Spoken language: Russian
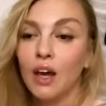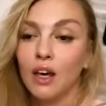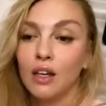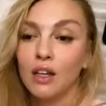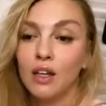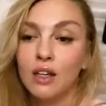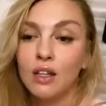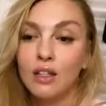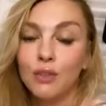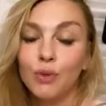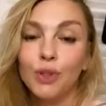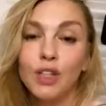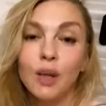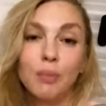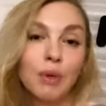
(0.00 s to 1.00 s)
И
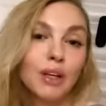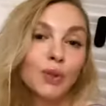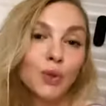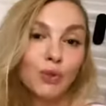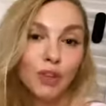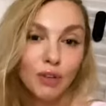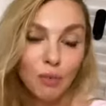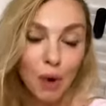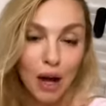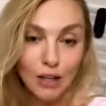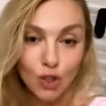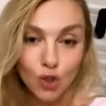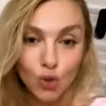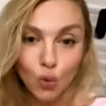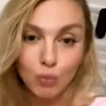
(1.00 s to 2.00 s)
сегодня я приготовила вам
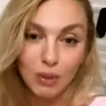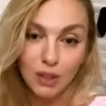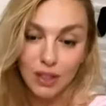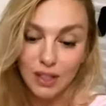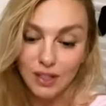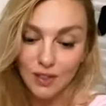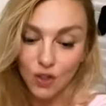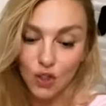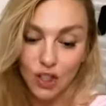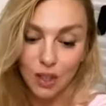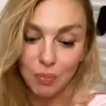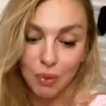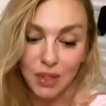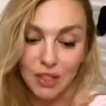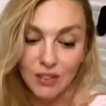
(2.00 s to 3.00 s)
особенное совершенно
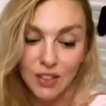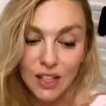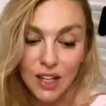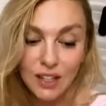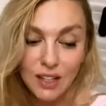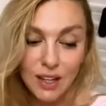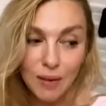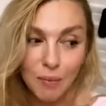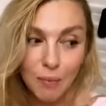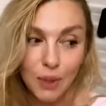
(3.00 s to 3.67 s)
произведение,